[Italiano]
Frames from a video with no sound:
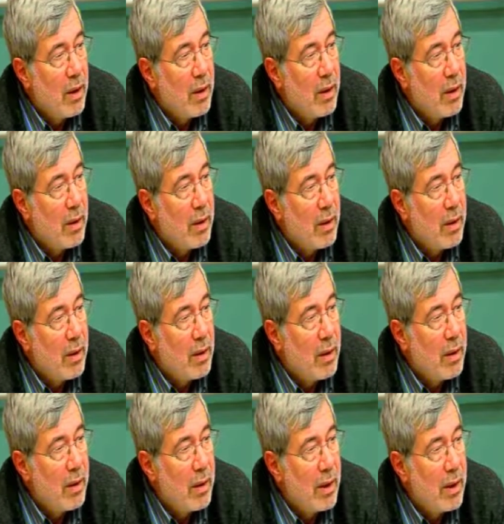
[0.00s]
eh,
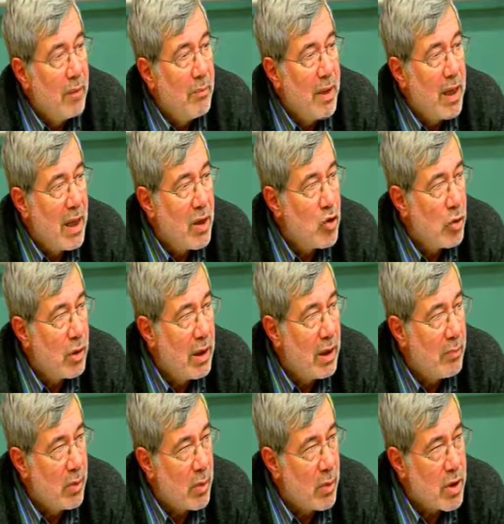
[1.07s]
il bilancio
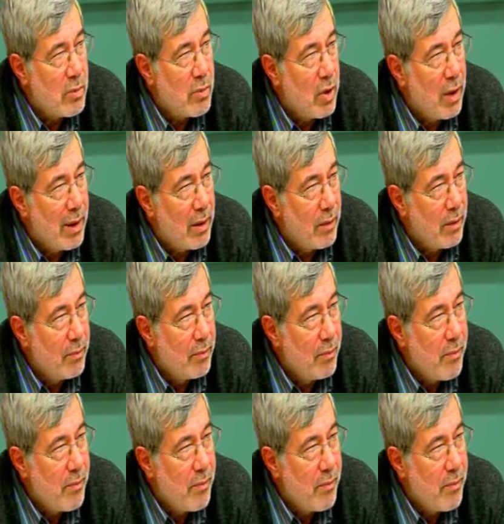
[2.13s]
del prossimo anno.